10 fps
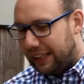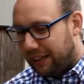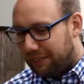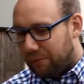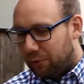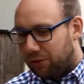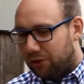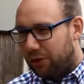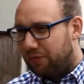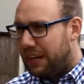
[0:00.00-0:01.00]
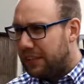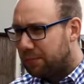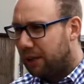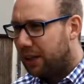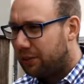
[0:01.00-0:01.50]
Ja, wir haben unseren neuen
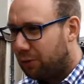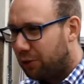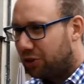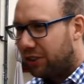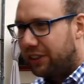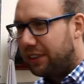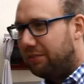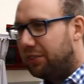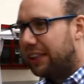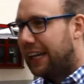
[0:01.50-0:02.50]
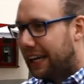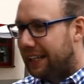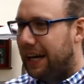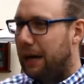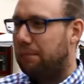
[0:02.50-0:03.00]
Wellnessbereich vorgestellt, den wir
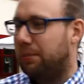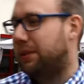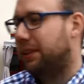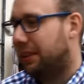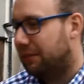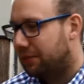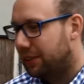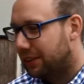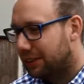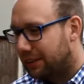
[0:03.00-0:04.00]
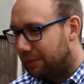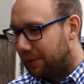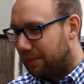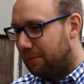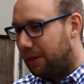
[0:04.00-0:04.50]
gerne ab 4.
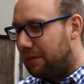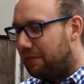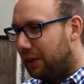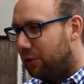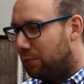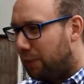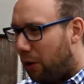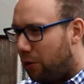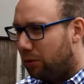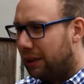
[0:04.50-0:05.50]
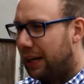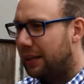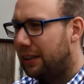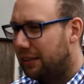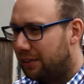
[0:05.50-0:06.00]
September anfangen zu bauen und
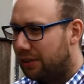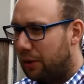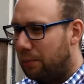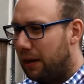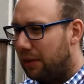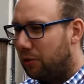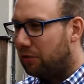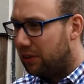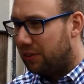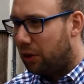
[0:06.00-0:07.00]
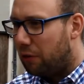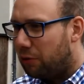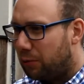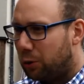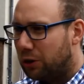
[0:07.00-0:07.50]
gerne nächstes Jahr im März offiziell
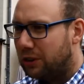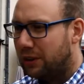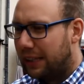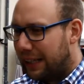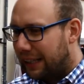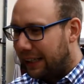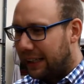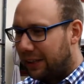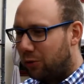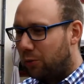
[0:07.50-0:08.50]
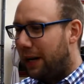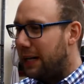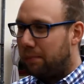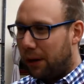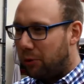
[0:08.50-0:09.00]
eröffnen möchten. Da geht es um
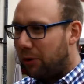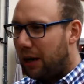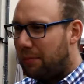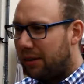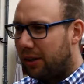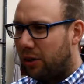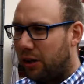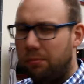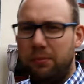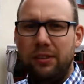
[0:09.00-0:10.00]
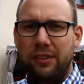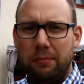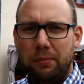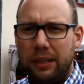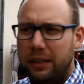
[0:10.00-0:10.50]
eine Panoramasauna mit
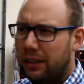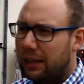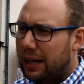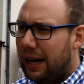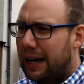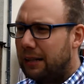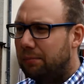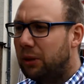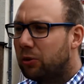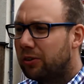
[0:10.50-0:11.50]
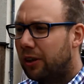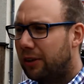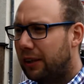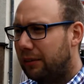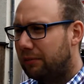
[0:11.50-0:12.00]
Seeblick, eine
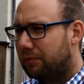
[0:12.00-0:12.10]
Biosauna